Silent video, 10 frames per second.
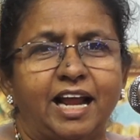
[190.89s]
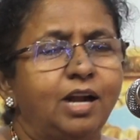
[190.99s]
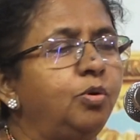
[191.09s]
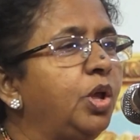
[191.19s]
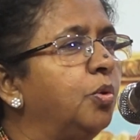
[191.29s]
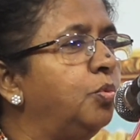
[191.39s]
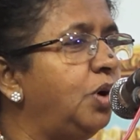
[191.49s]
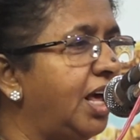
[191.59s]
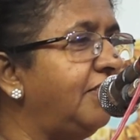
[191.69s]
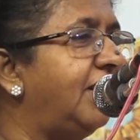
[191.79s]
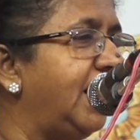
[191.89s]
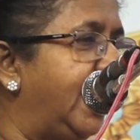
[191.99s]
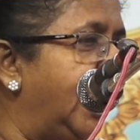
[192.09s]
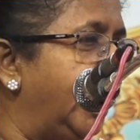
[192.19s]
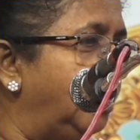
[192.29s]
என்னுடைய
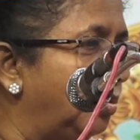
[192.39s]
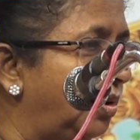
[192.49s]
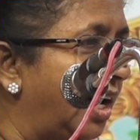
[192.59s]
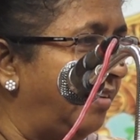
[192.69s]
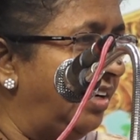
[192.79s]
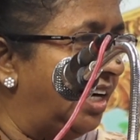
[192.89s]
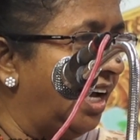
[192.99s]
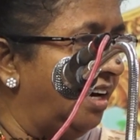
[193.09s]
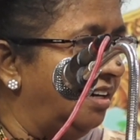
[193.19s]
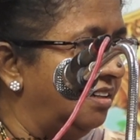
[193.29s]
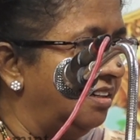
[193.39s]
உணர்வலைகளை தூண்டாவிட்டால்